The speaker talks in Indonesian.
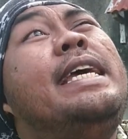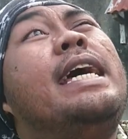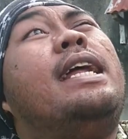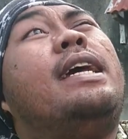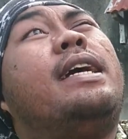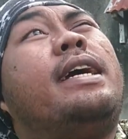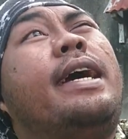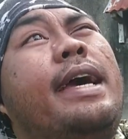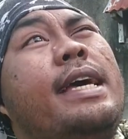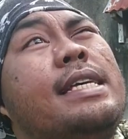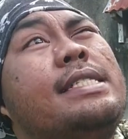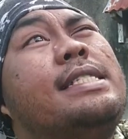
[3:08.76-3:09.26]
Biar
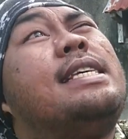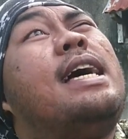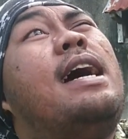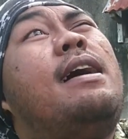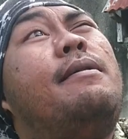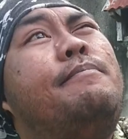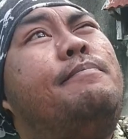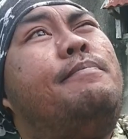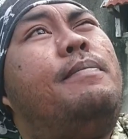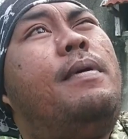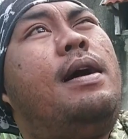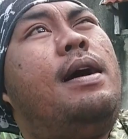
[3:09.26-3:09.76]
kayak
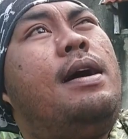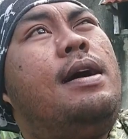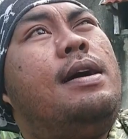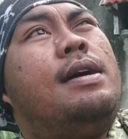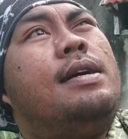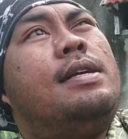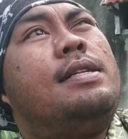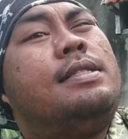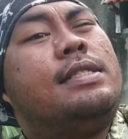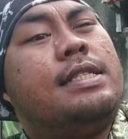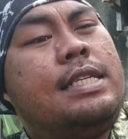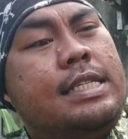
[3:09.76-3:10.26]
sampah,
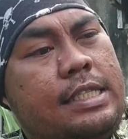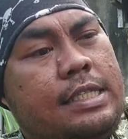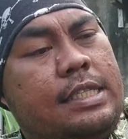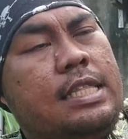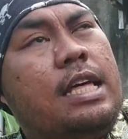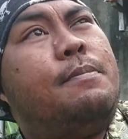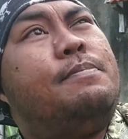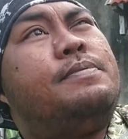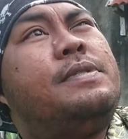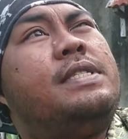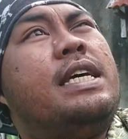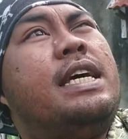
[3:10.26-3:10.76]

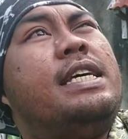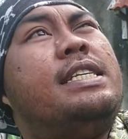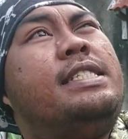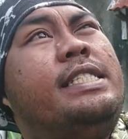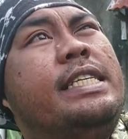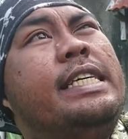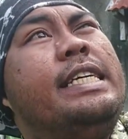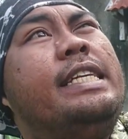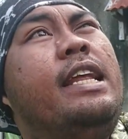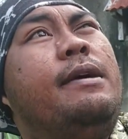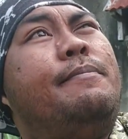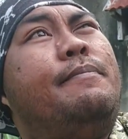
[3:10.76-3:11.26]
tetap saya
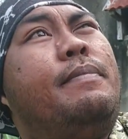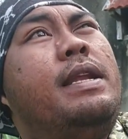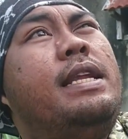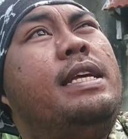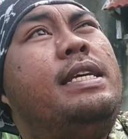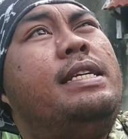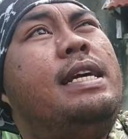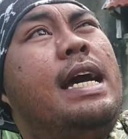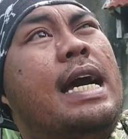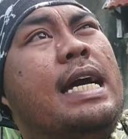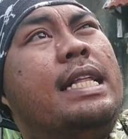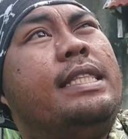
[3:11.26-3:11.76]
jin yang
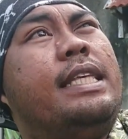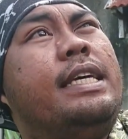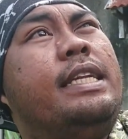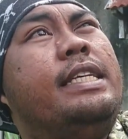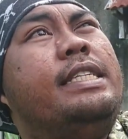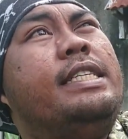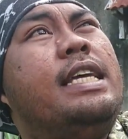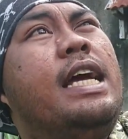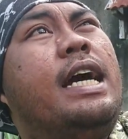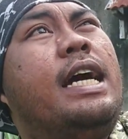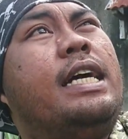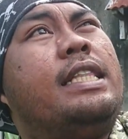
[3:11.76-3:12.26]
paling ganteng di
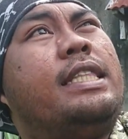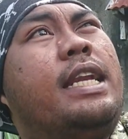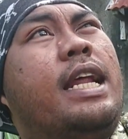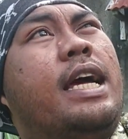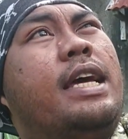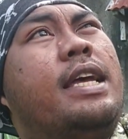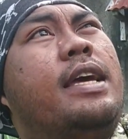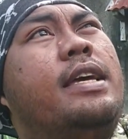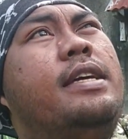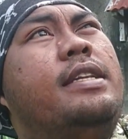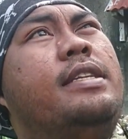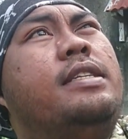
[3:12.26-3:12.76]
Jakarta
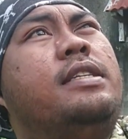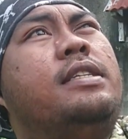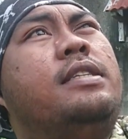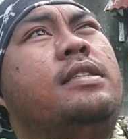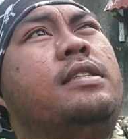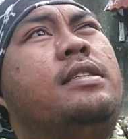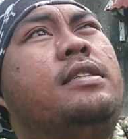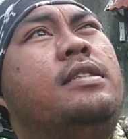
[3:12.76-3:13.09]
raya ini.